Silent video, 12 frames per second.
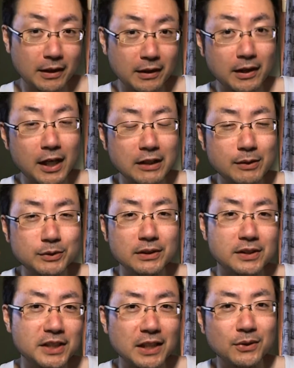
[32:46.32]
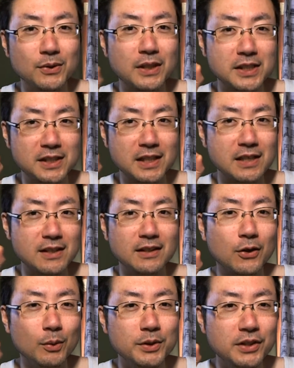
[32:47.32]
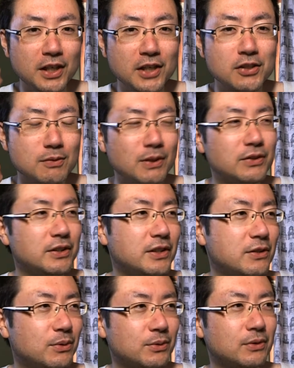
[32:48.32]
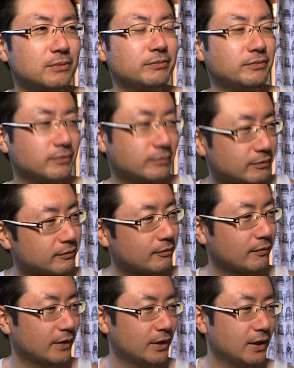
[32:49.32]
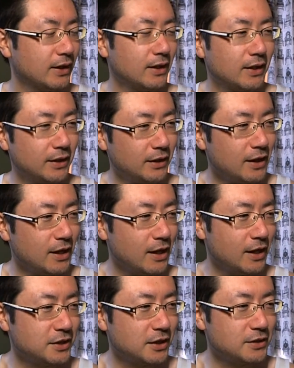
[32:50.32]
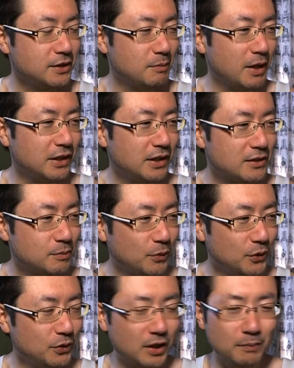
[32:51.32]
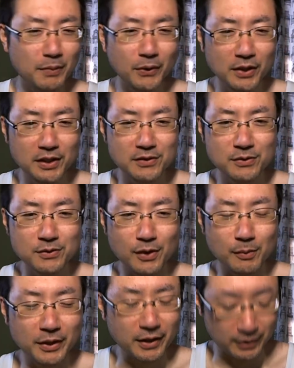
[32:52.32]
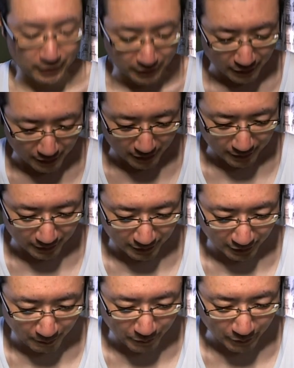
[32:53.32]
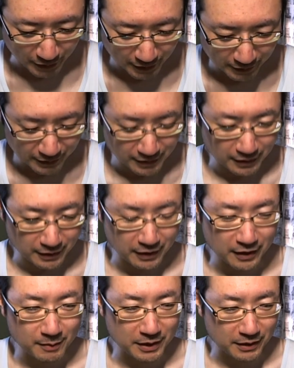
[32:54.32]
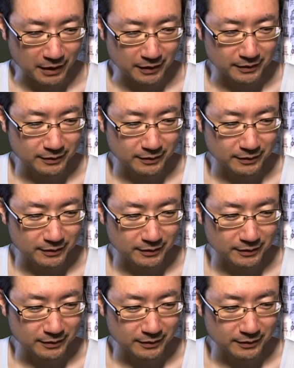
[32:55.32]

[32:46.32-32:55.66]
会話もちゃんとなさってコミュニケーションうまくいってるってこといやーしかしマイナスポイントがいっぱい俺につくとは思わなかったなやっぱ分かんないんだなみんな